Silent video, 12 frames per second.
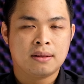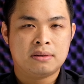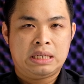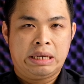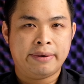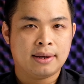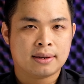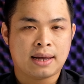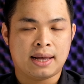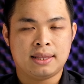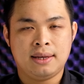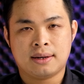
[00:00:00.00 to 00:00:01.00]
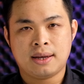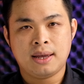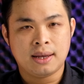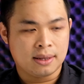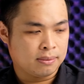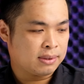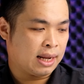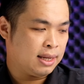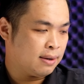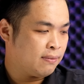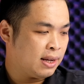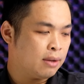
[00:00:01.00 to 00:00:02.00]
nó sẽ cải thiện cái hệ thống tạo
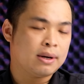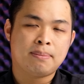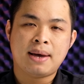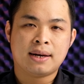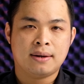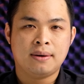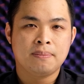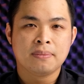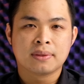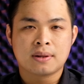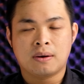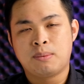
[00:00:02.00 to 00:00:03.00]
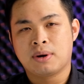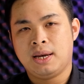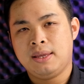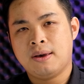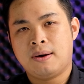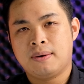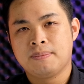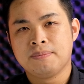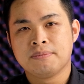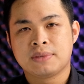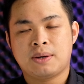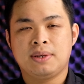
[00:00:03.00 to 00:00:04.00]
nhiệt và hệ thống làm mát đó đó là một lý do
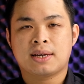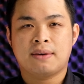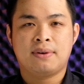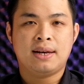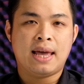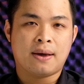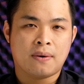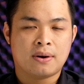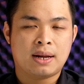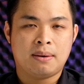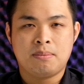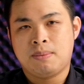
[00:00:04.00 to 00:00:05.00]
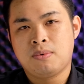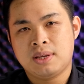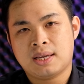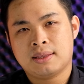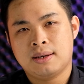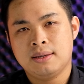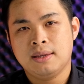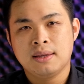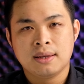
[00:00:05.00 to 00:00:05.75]
trong những cái vấn đề của con này mà mình muốn nhắc tới